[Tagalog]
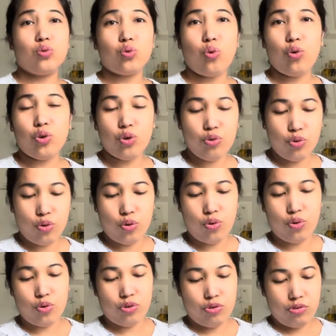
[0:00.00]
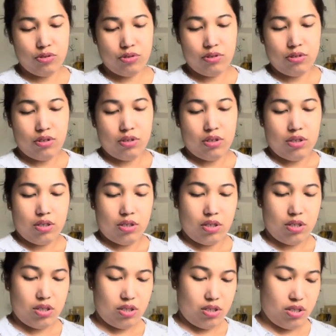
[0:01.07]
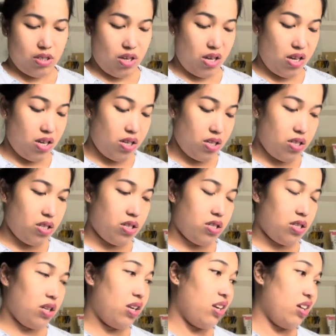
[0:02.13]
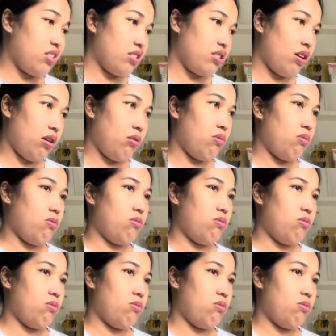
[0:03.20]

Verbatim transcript: toyo ko is lasaw.